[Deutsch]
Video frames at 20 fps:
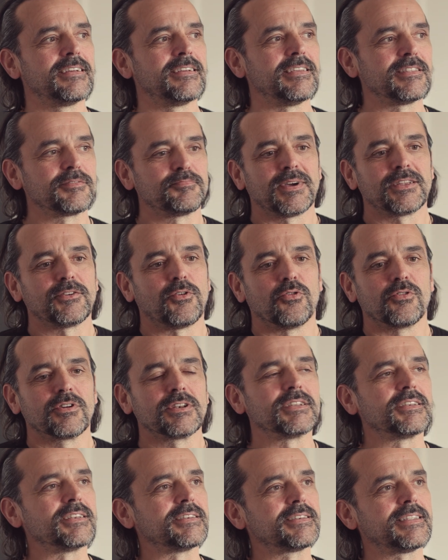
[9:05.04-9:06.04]
ist mein
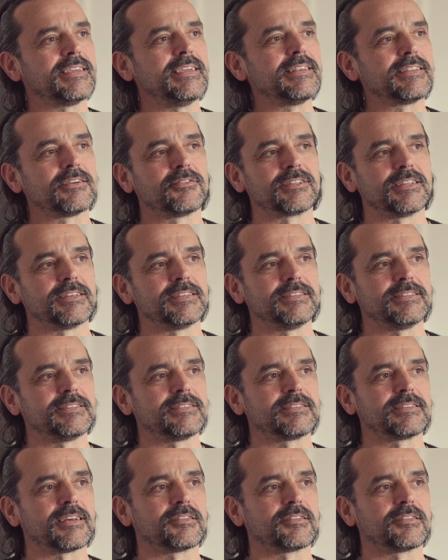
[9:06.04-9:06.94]
Onkel ein Täter oder nicht?